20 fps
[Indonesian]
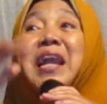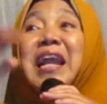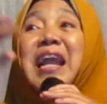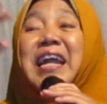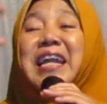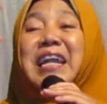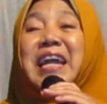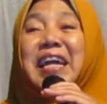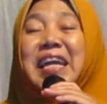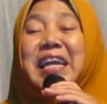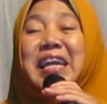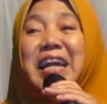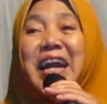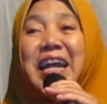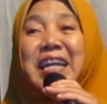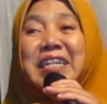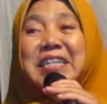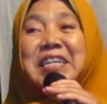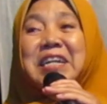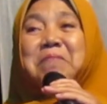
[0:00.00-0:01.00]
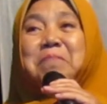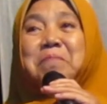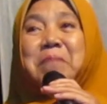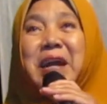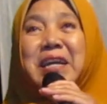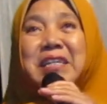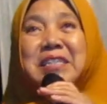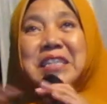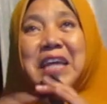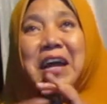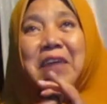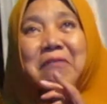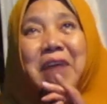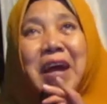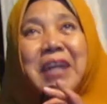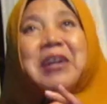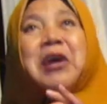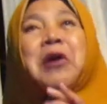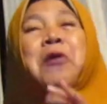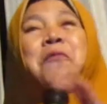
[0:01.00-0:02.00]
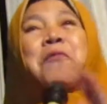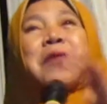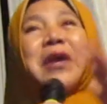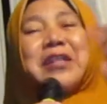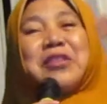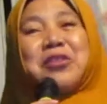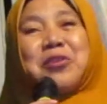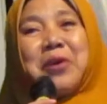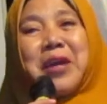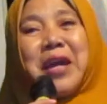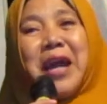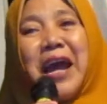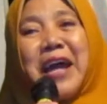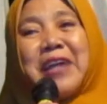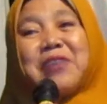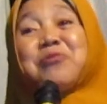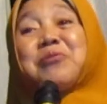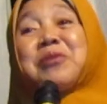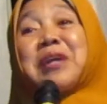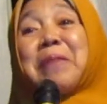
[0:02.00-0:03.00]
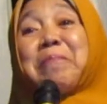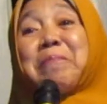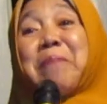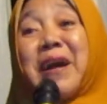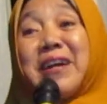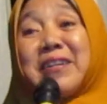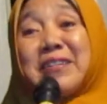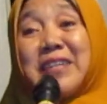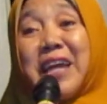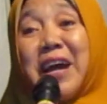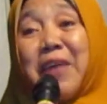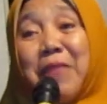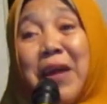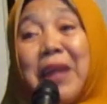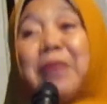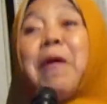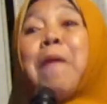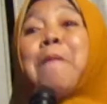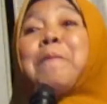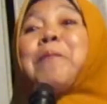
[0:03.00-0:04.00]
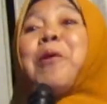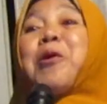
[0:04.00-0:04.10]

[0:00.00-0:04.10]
lanange ganteng bangsawan wedoke ayu nggih bangsawan